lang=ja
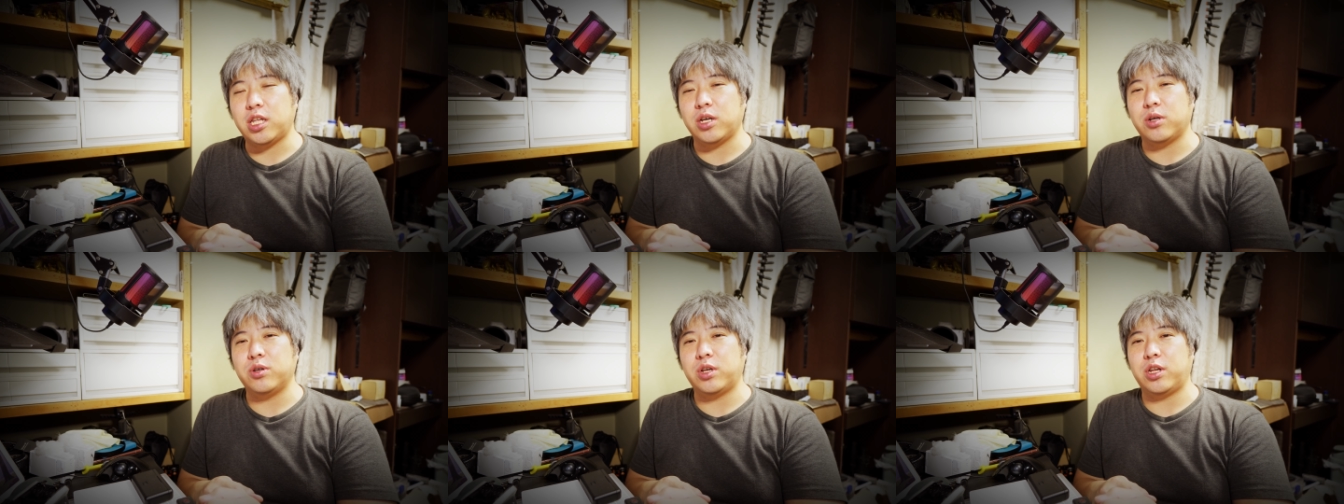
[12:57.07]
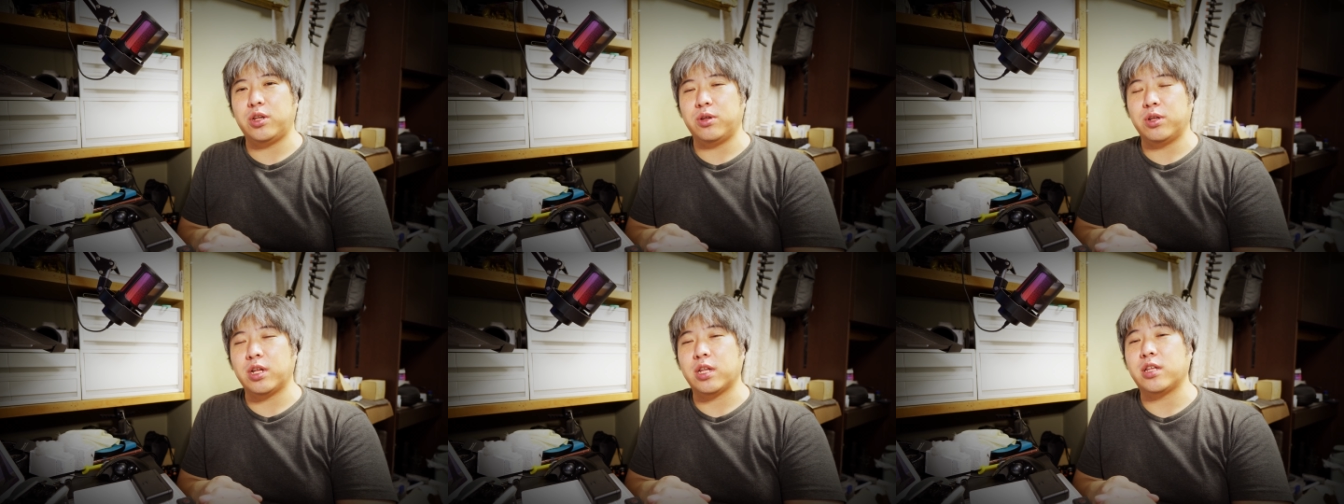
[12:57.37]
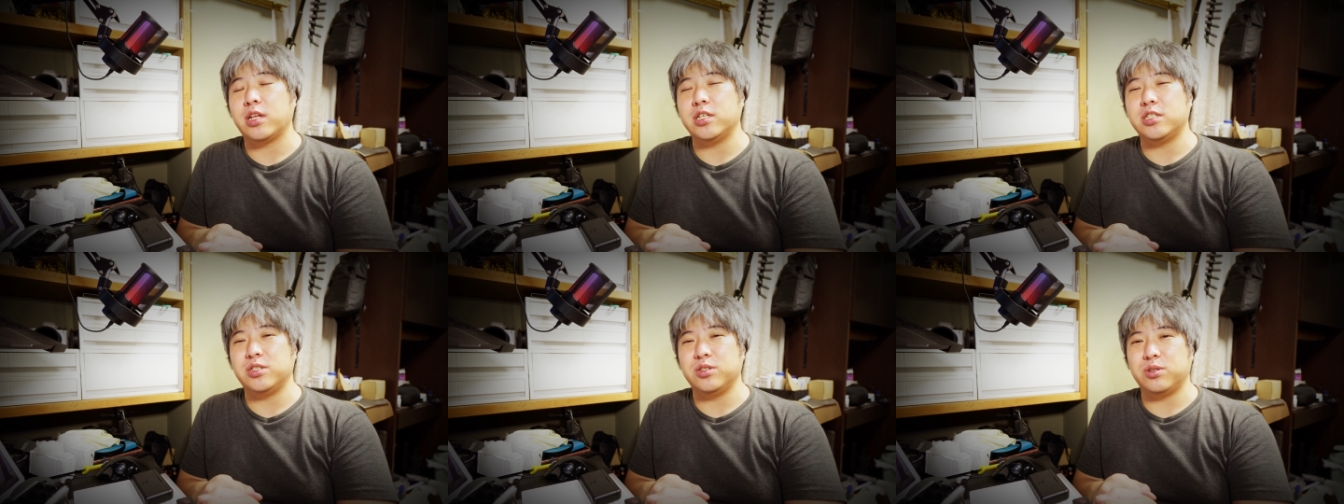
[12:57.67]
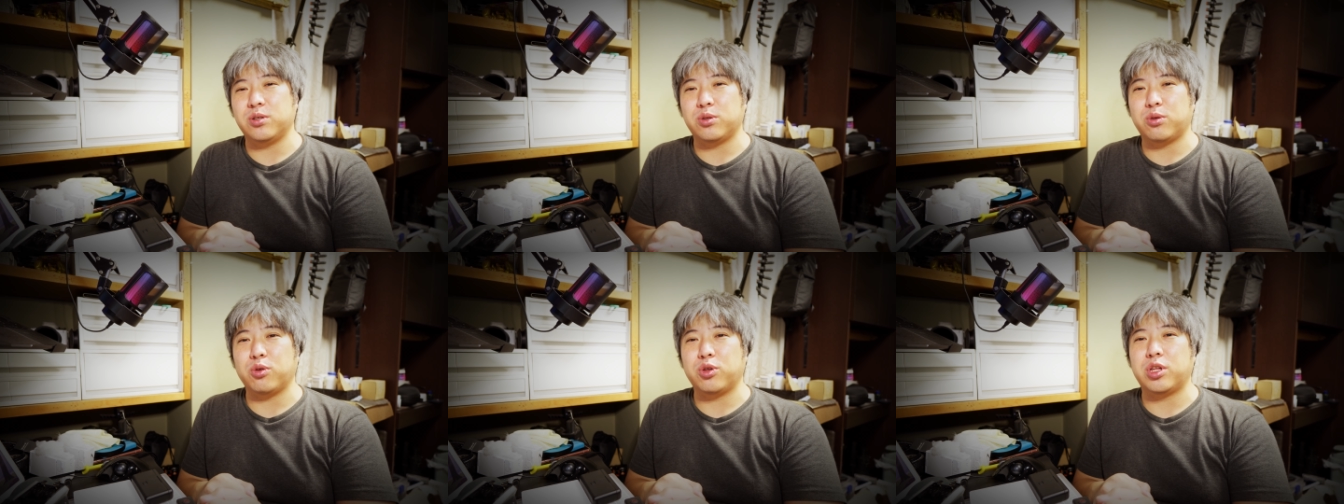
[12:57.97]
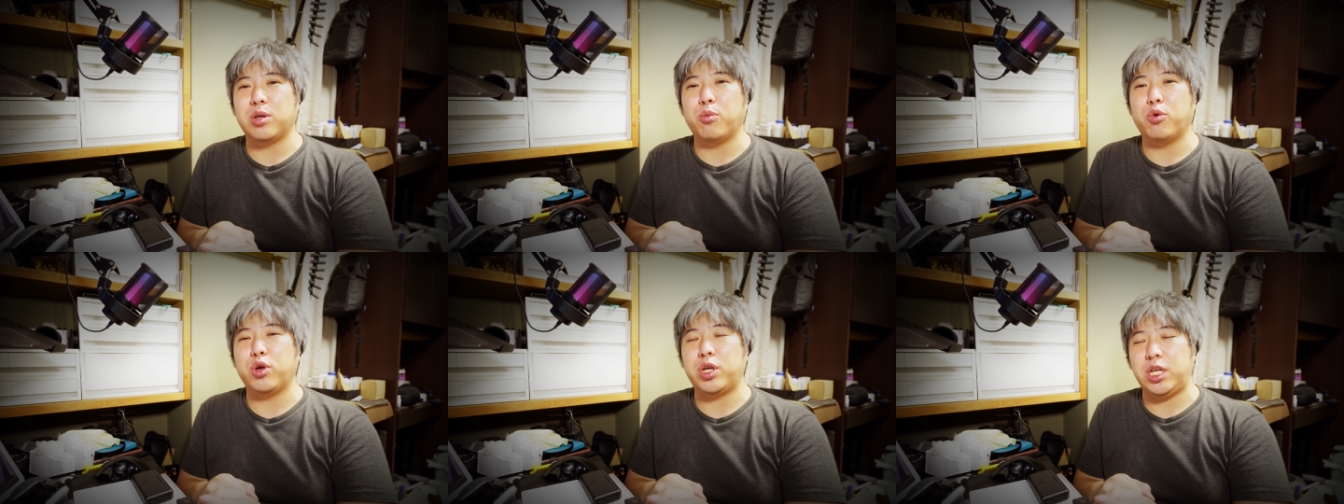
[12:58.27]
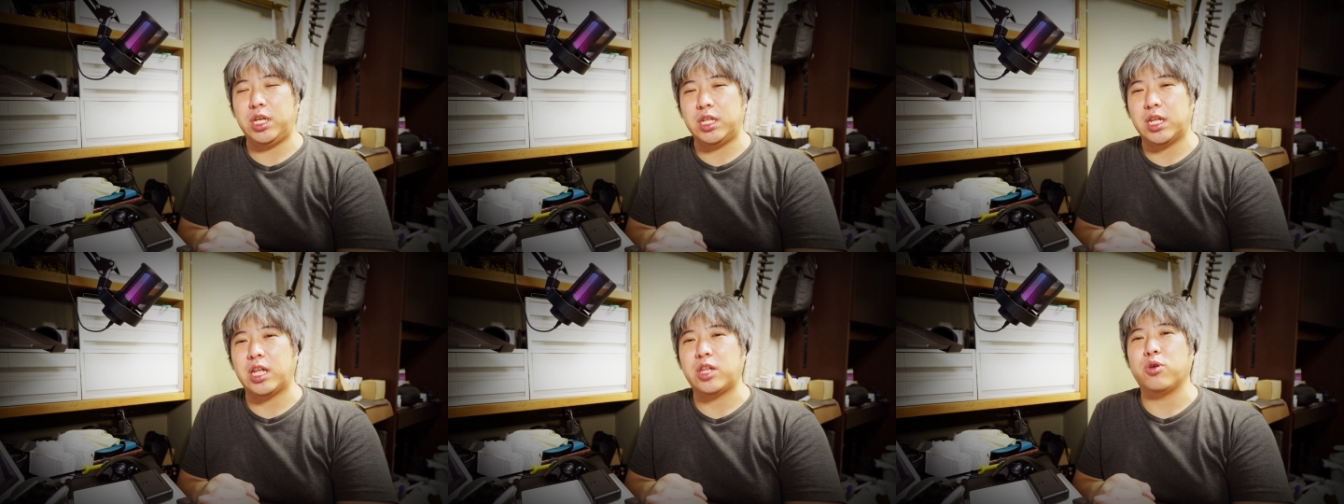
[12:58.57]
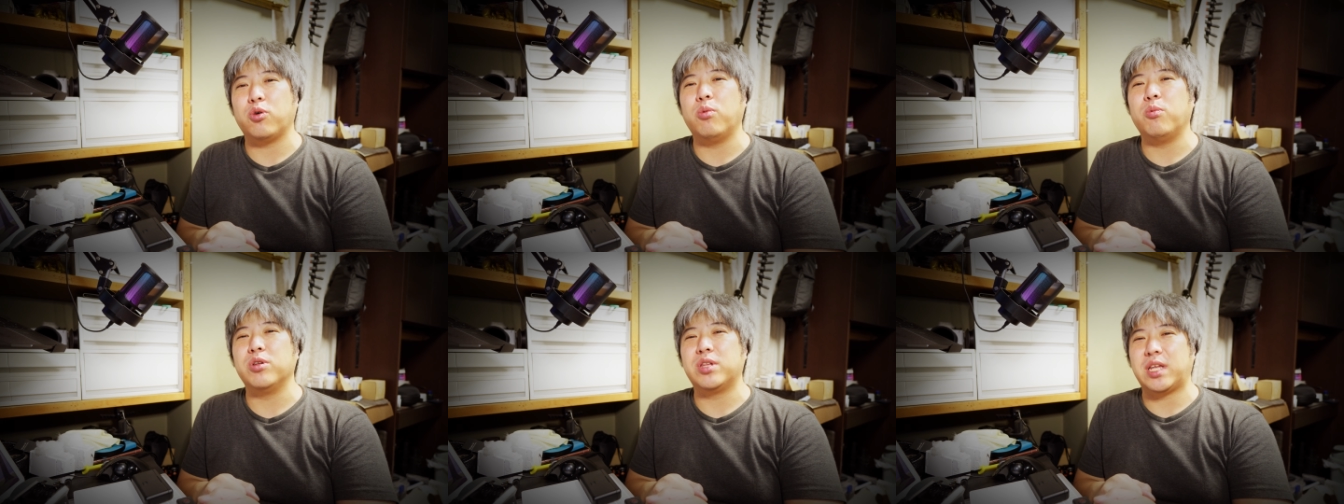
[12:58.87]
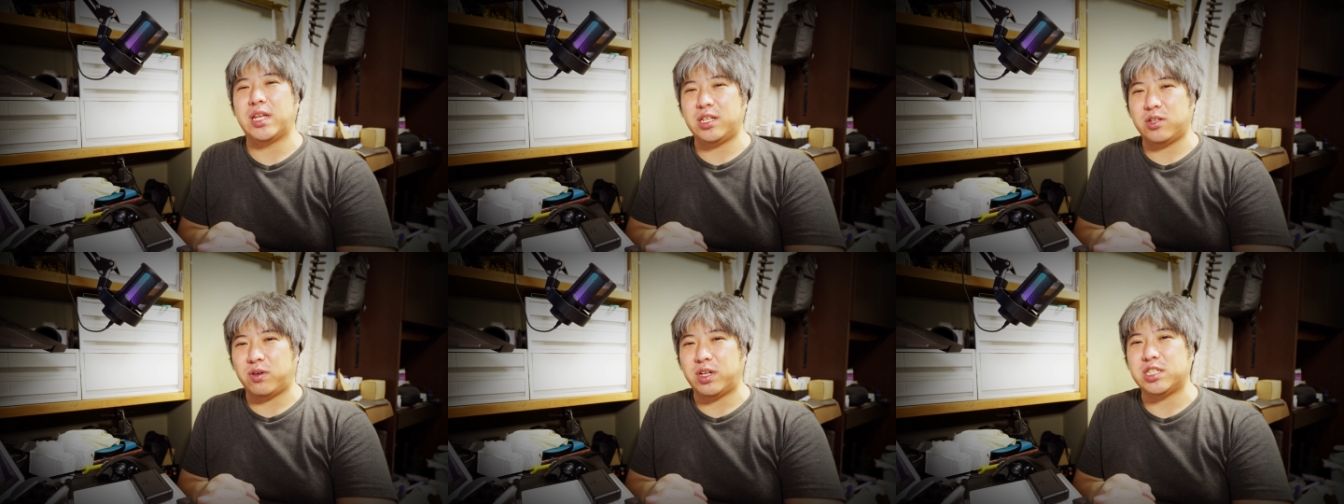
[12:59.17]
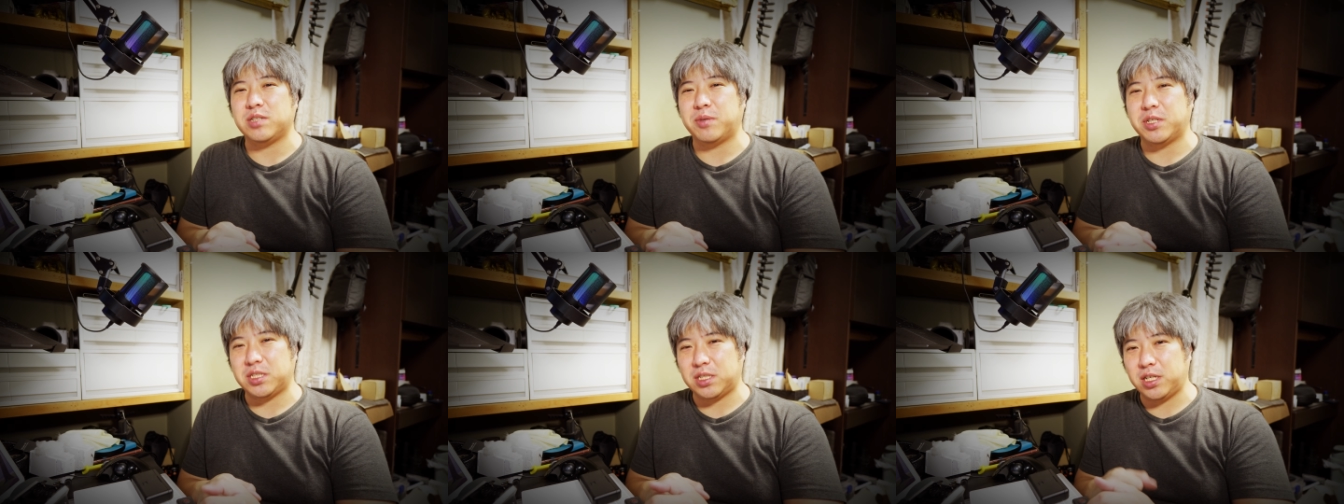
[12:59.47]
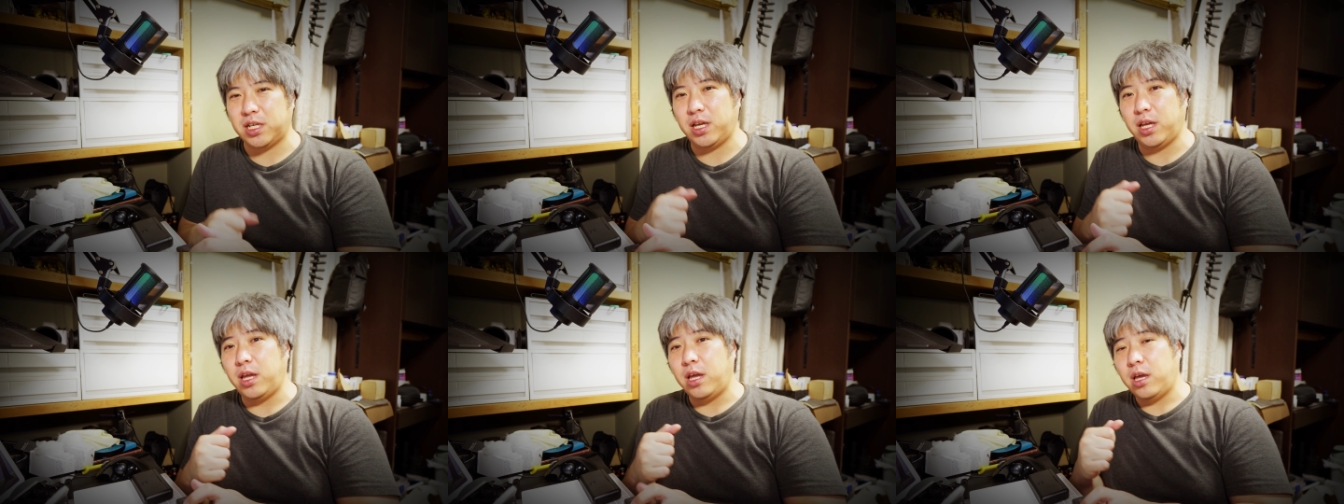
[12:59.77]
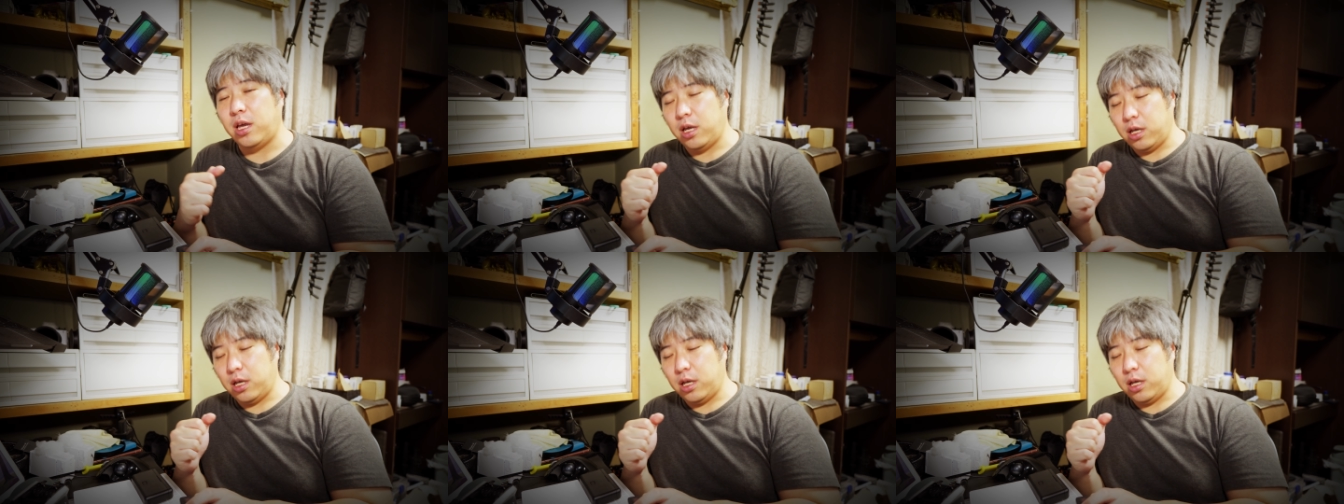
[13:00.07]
てくれるようになったりするととってもいいなと思ったったりとかしますね。